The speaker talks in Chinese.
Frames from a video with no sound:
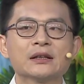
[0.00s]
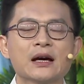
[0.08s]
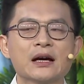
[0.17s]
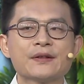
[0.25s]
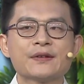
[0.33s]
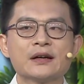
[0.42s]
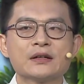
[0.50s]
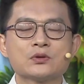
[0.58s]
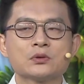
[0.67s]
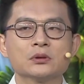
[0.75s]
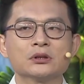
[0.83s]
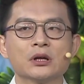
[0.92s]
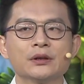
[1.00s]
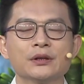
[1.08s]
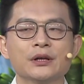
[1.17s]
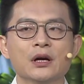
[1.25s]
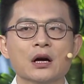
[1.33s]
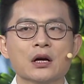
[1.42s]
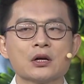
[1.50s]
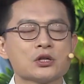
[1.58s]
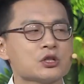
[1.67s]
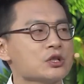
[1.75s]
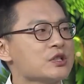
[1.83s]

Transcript: 他在做到第二十